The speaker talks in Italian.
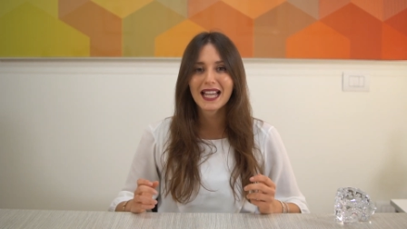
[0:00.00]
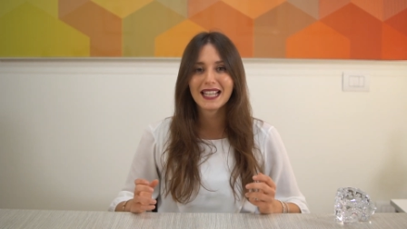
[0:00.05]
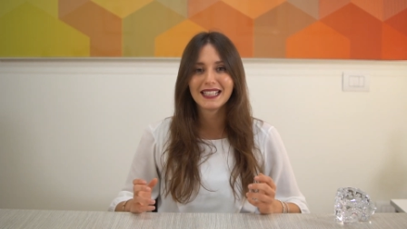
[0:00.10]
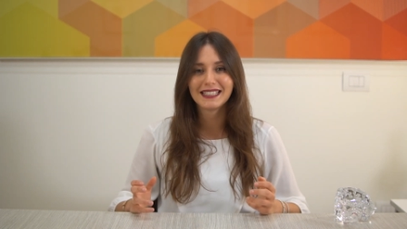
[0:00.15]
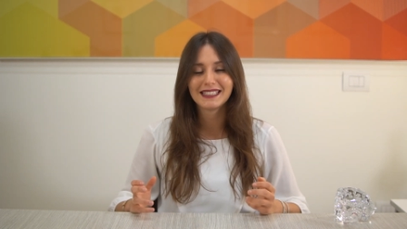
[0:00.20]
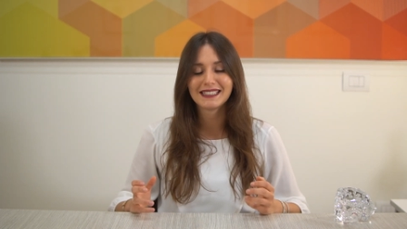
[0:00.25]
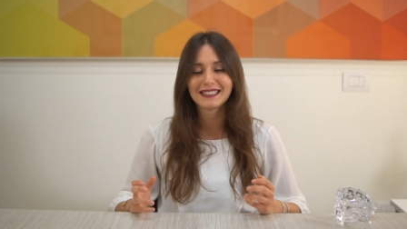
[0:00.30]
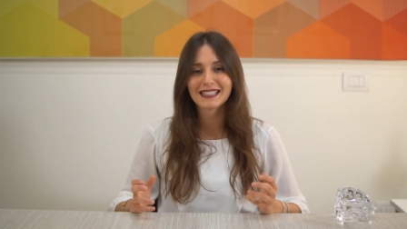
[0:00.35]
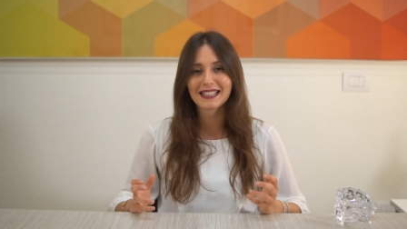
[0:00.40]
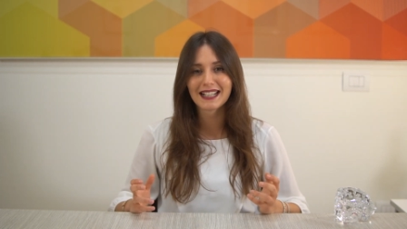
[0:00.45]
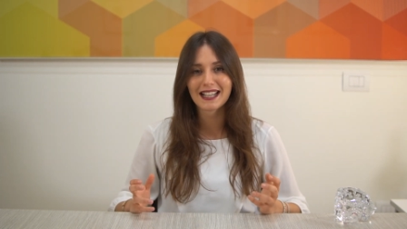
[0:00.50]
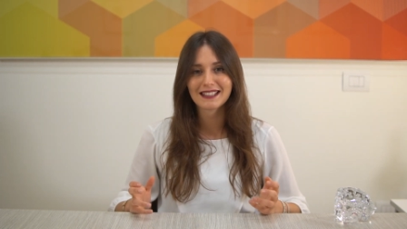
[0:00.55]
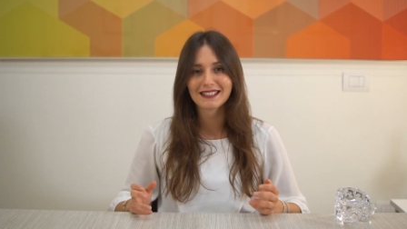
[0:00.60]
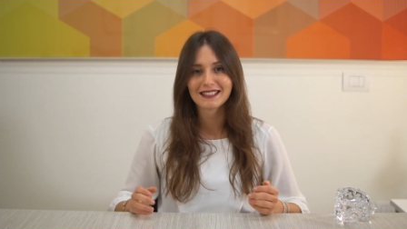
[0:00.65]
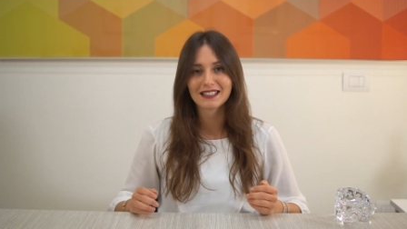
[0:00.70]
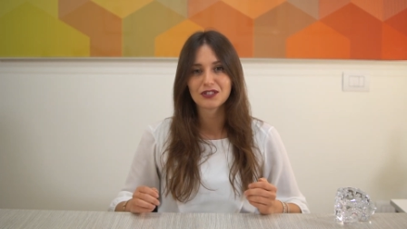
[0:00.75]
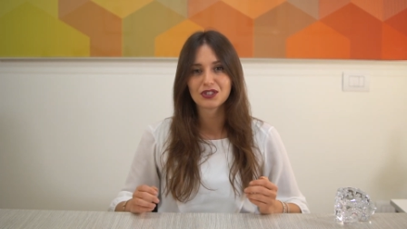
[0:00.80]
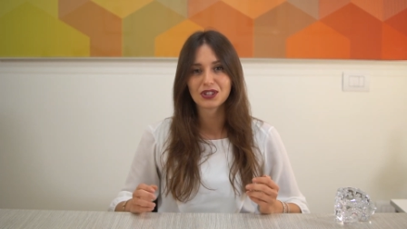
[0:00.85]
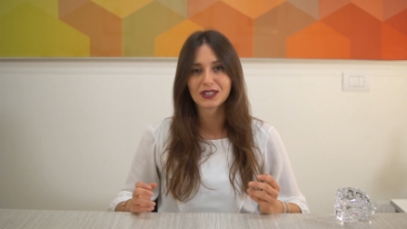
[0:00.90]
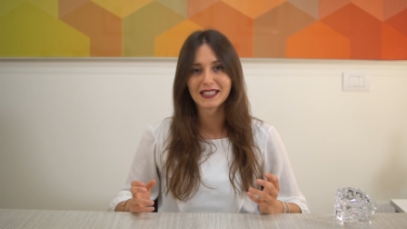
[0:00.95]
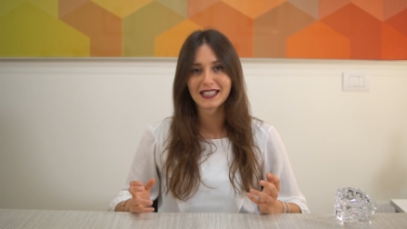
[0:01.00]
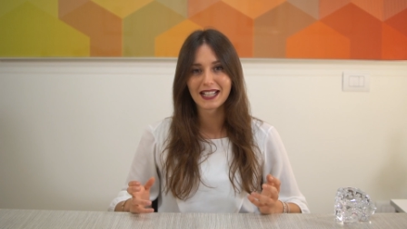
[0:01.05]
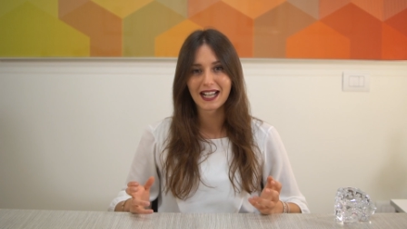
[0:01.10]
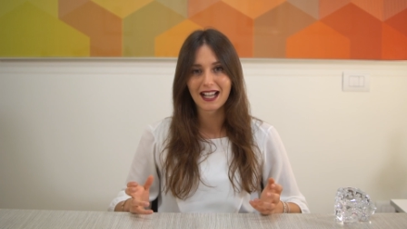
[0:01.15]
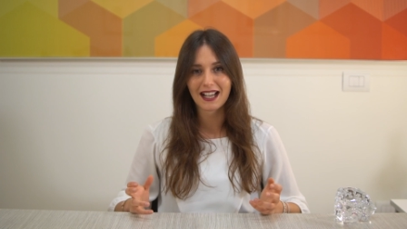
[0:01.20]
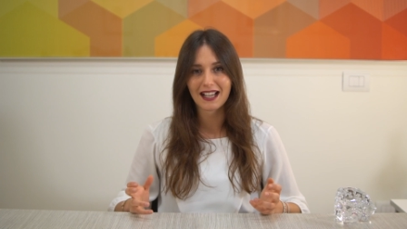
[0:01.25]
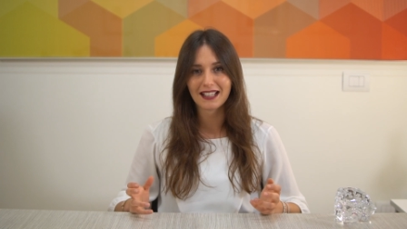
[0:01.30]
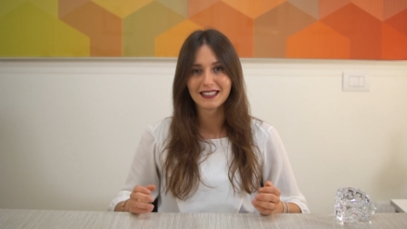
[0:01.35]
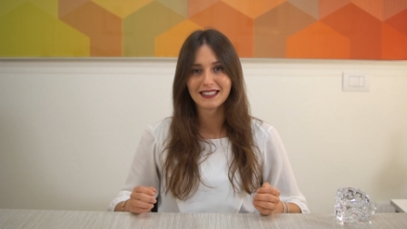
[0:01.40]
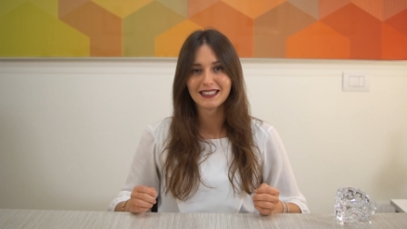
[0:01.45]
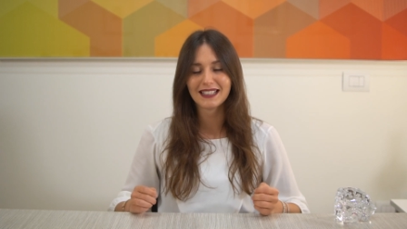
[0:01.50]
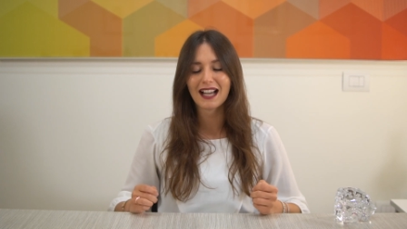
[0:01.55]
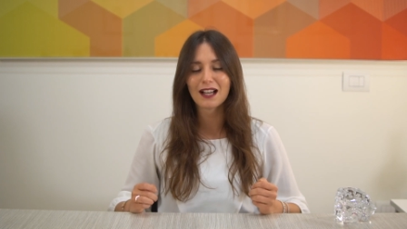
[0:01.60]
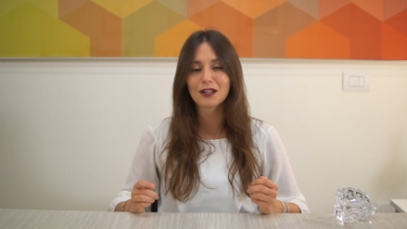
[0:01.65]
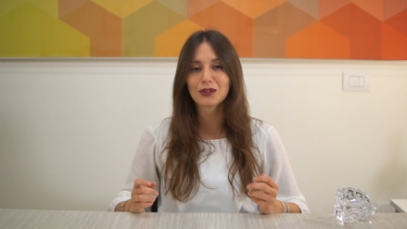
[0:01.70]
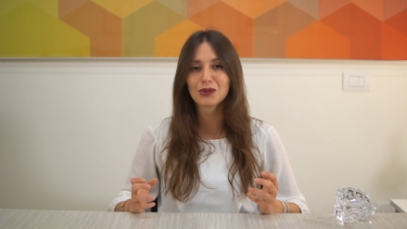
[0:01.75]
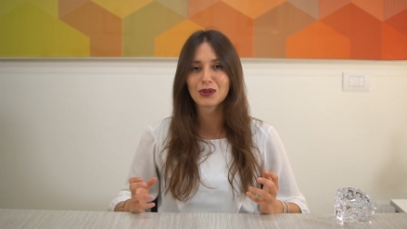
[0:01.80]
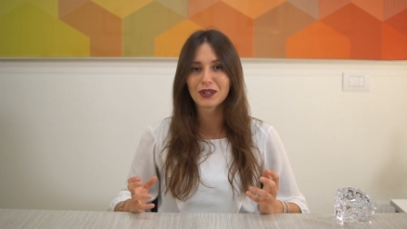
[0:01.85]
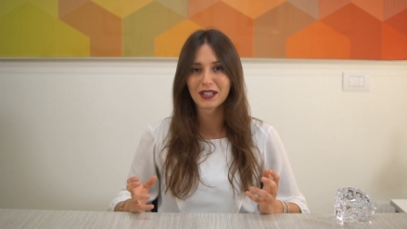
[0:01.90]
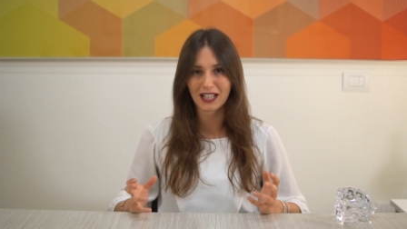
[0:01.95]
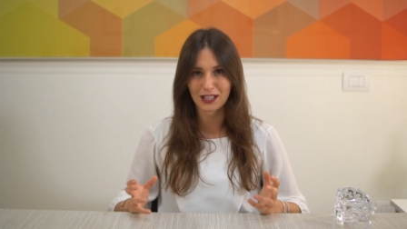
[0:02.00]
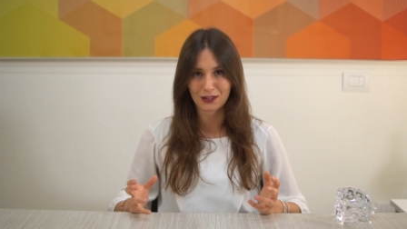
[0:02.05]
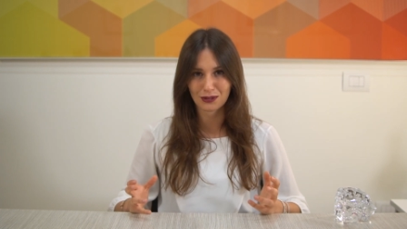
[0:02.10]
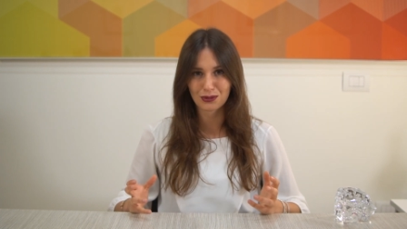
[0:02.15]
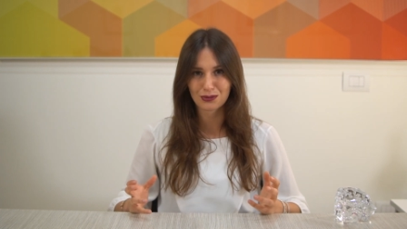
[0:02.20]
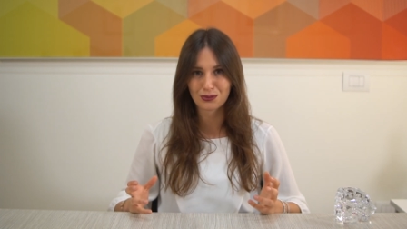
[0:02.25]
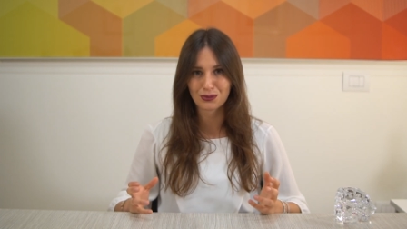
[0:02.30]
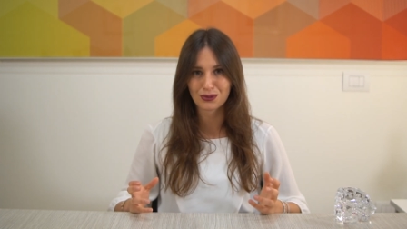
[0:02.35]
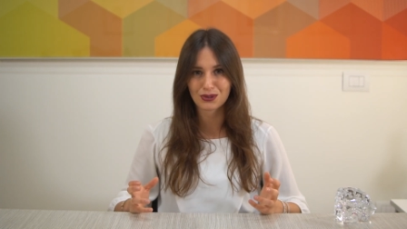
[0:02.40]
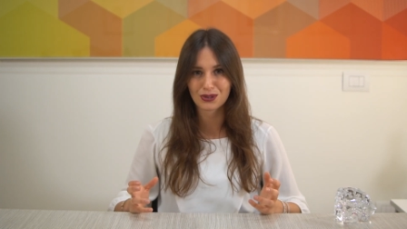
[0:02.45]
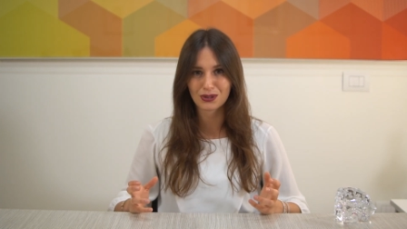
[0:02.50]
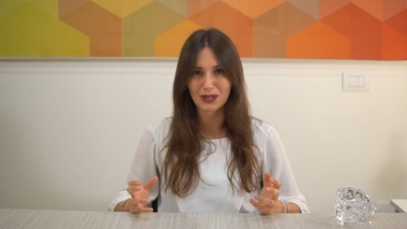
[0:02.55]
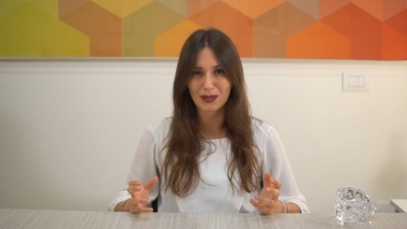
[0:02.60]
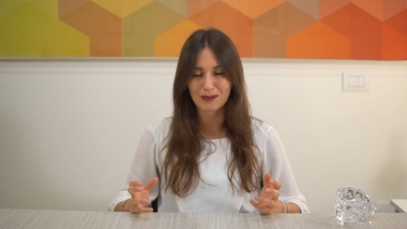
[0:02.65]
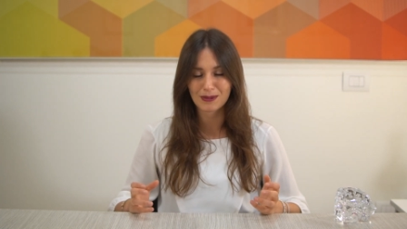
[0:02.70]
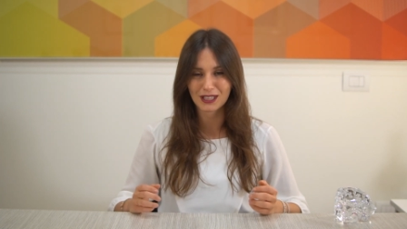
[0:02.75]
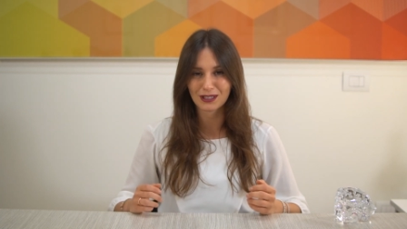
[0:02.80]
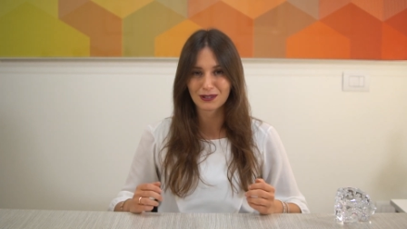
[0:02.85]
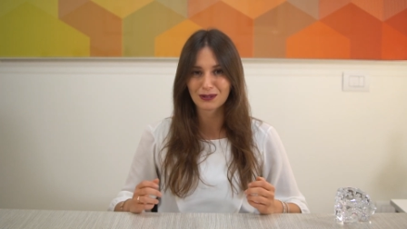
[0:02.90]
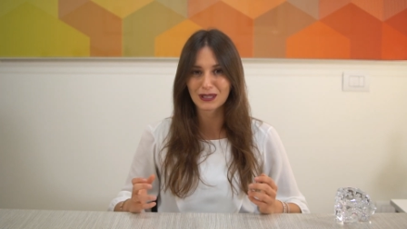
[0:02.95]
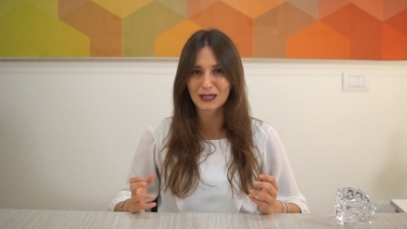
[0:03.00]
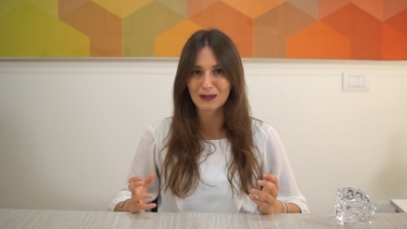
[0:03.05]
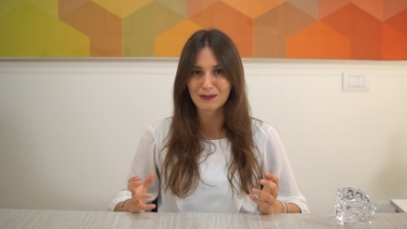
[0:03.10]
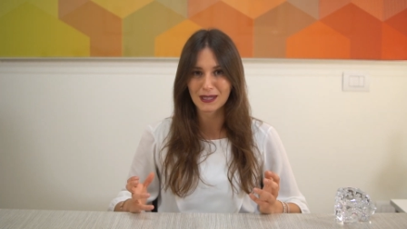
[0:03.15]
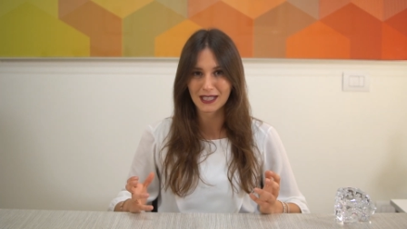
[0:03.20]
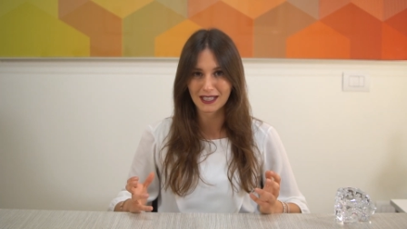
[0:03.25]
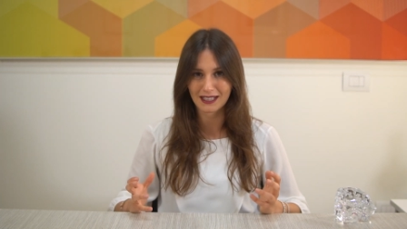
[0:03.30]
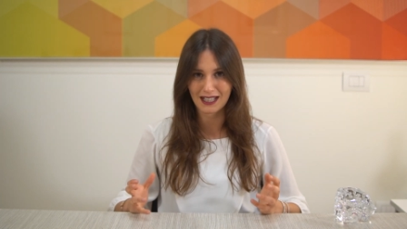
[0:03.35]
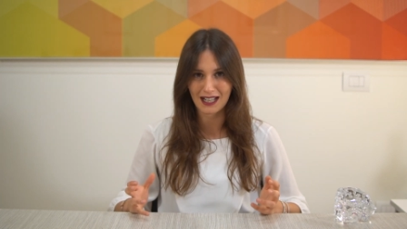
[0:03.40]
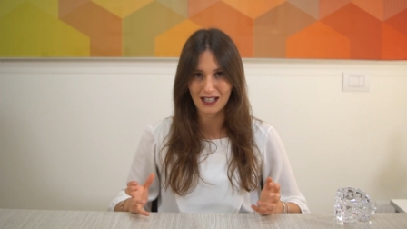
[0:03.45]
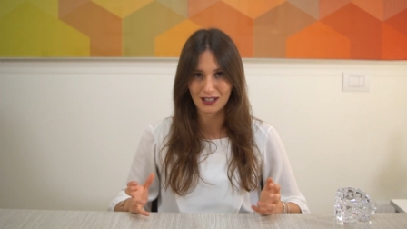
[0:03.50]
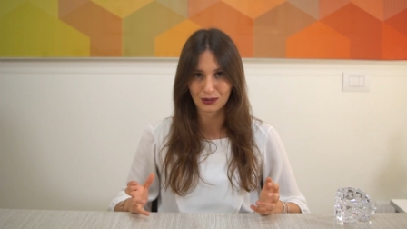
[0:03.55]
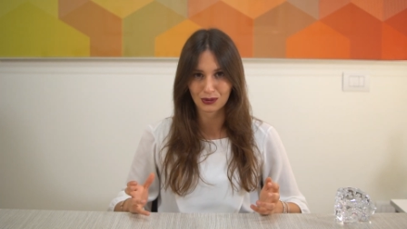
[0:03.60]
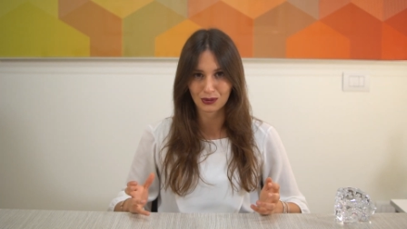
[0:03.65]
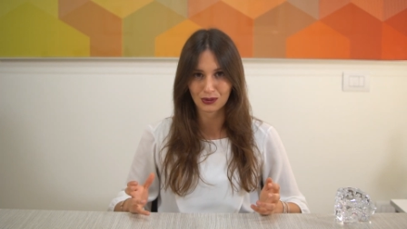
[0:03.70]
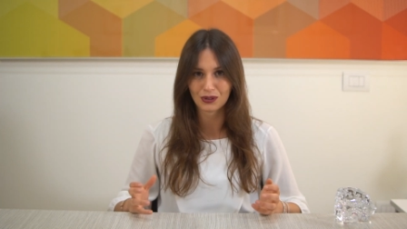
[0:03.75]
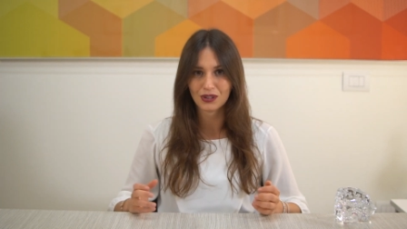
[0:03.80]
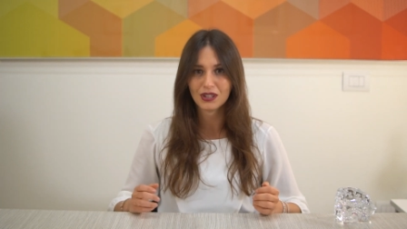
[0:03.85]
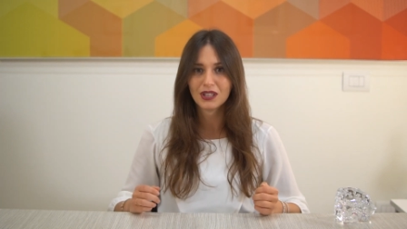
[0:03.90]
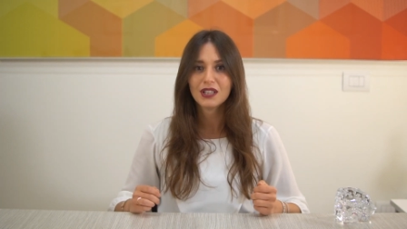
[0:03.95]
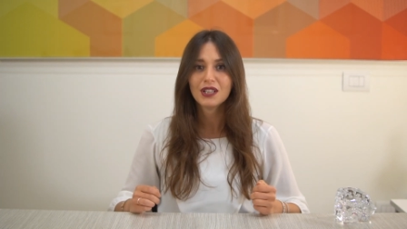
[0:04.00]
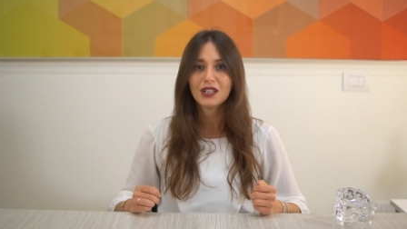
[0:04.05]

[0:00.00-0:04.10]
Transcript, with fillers: è l'interesse generale al corretto funzionamento del mercato,